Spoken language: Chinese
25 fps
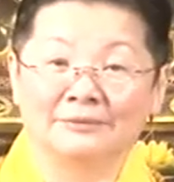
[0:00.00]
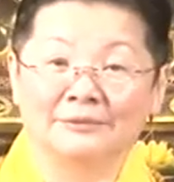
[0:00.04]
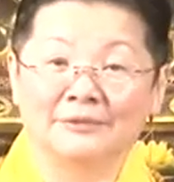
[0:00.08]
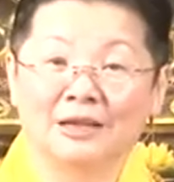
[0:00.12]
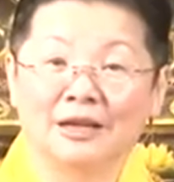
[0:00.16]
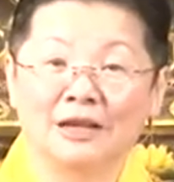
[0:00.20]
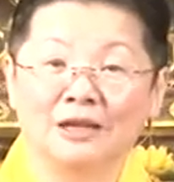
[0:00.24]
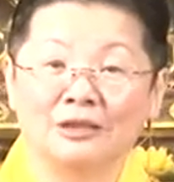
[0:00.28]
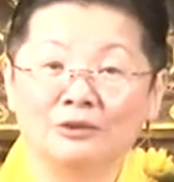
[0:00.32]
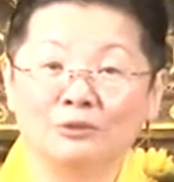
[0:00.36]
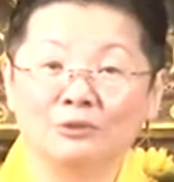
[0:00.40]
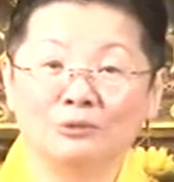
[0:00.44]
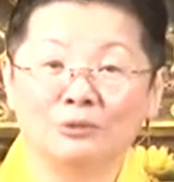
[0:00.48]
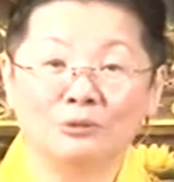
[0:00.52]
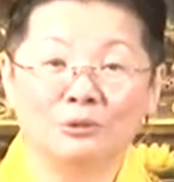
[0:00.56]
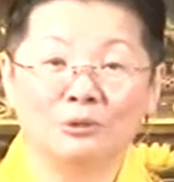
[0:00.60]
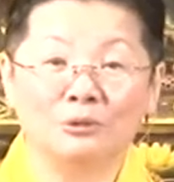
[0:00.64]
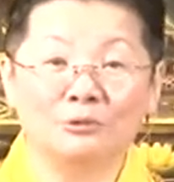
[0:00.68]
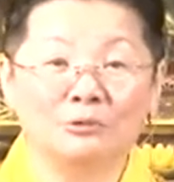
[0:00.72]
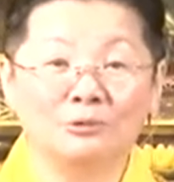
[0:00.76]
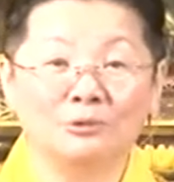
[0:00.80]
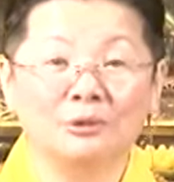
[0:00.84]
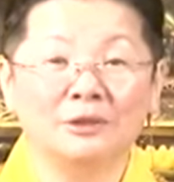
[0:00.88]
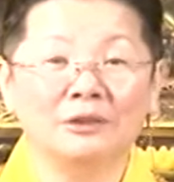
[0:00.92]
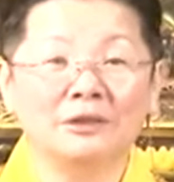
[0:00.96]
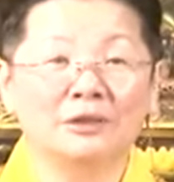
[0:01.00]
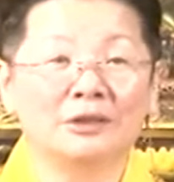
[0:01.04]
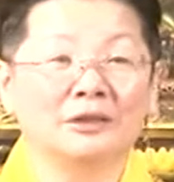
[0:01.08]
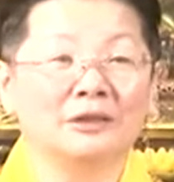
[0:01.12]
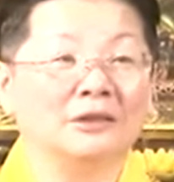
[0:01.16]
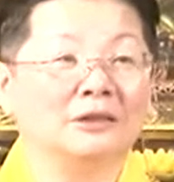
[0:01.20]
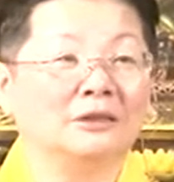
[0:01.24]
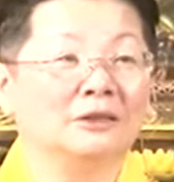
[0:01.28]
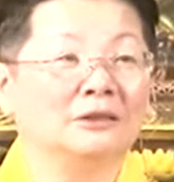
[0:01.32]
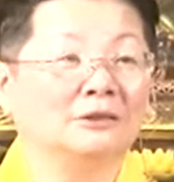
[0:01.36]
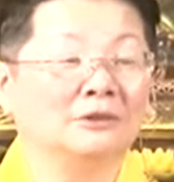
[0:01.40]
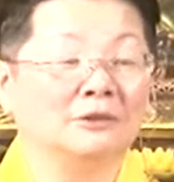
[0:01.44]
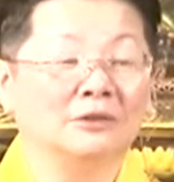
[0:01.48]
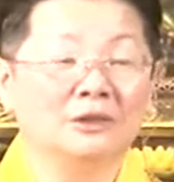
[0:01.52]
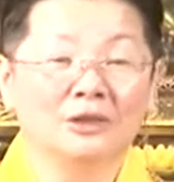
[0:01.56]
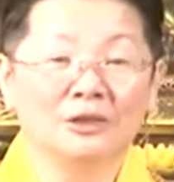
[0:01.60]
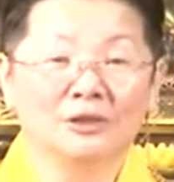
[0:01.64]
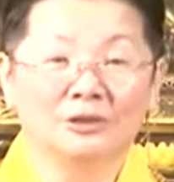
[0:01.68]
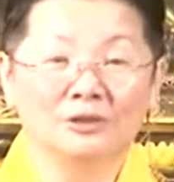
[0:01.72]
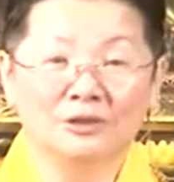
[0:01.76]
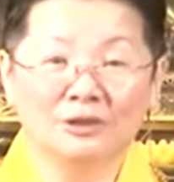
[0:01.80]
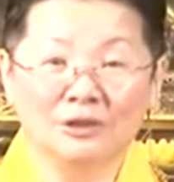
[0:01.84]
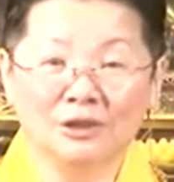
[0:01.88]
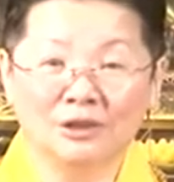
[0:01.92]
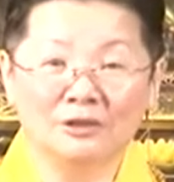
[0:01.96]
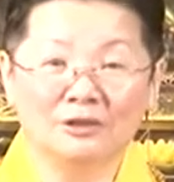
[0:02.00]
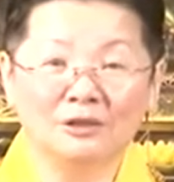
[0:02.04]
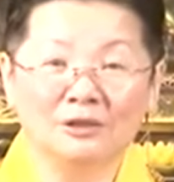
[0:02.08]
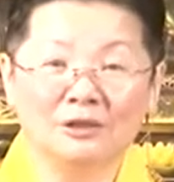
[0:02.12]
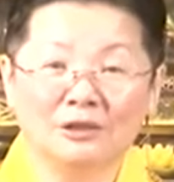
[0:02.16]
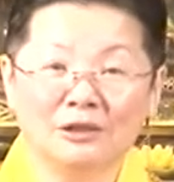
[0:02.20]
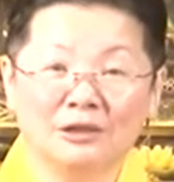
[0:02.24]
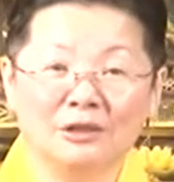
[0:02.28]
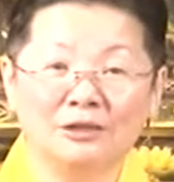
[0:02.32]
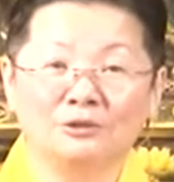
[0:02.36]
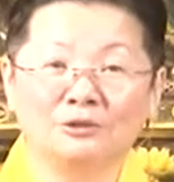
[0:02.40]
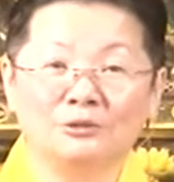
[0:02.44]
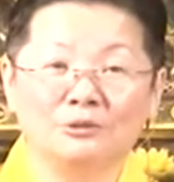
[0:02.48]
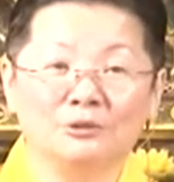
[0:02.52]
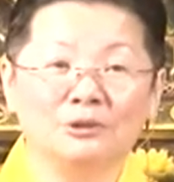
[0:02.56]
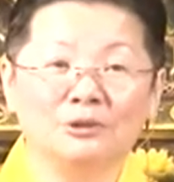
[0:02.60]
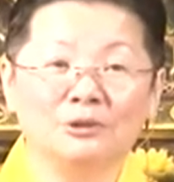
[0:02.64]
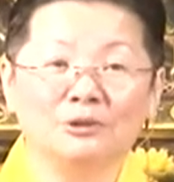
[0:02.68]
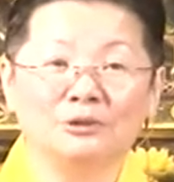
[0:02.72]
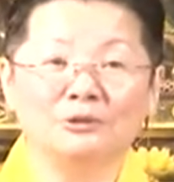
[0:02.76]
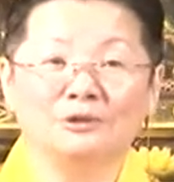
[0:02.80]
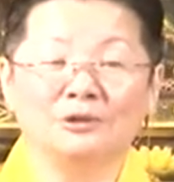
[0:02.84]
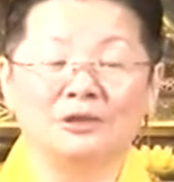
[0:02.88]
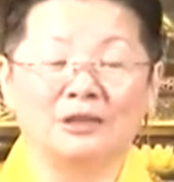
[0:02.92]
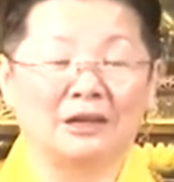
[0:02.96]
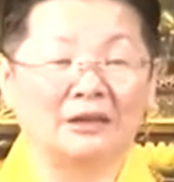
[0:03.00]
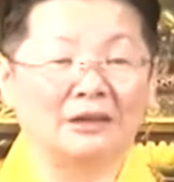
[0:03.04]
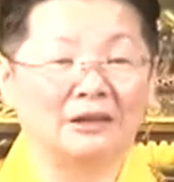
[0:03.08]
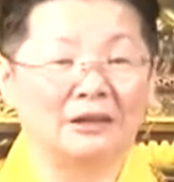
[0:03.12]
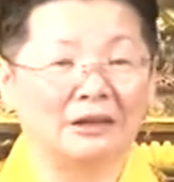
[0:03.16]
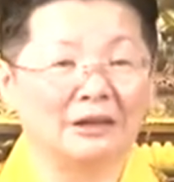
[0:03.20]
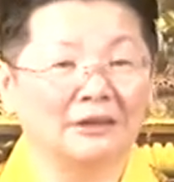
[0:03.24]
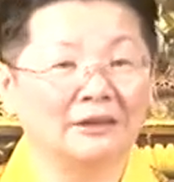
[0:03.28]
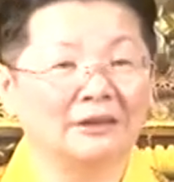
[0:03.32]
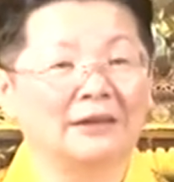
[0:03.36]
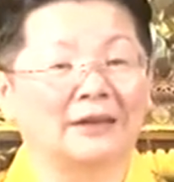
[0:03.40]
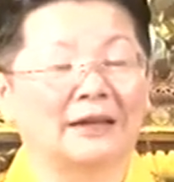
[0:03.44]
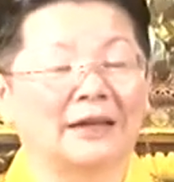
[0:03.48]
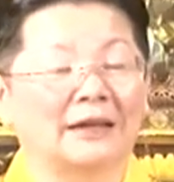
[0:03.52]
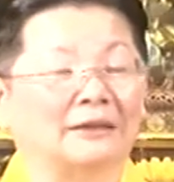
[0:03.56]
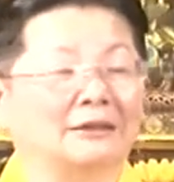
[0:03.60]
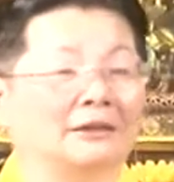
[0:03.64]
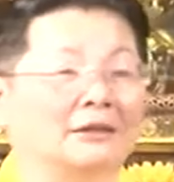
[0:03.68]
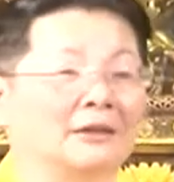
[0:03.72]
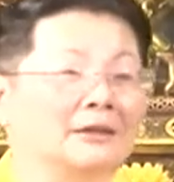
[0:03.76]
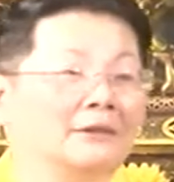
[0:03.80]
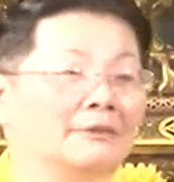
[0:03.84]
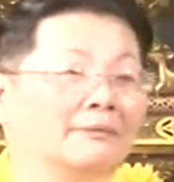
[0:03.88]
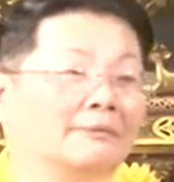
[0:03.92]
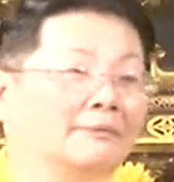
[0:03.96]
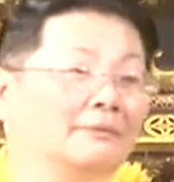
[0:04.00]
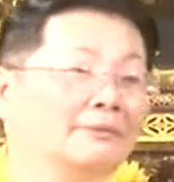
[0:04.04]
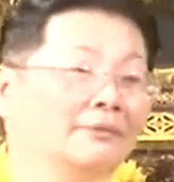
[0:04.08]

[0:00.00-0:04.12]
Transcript: 很多问了以后，真的很多人都讲很感应。